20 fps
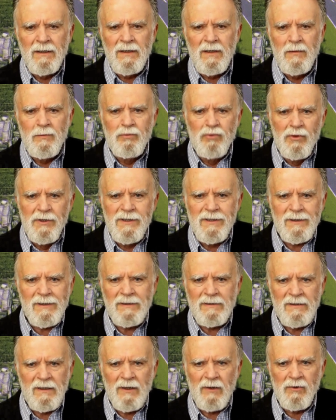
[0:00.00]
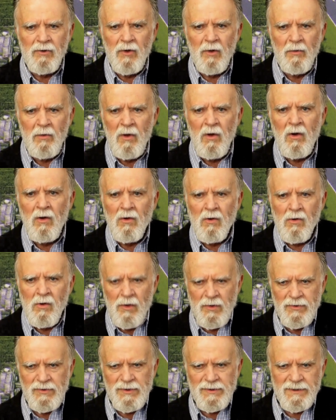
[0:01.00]
bouillait intérieurement
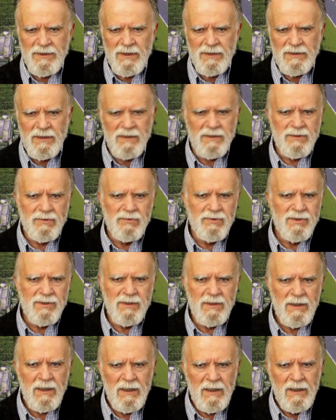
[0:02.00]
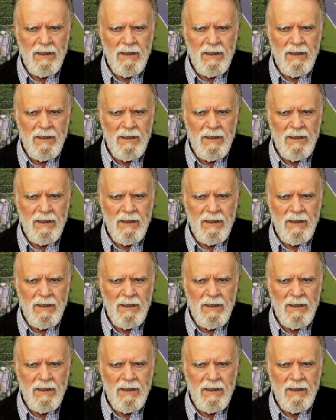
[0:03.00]
encore sur certains sujets.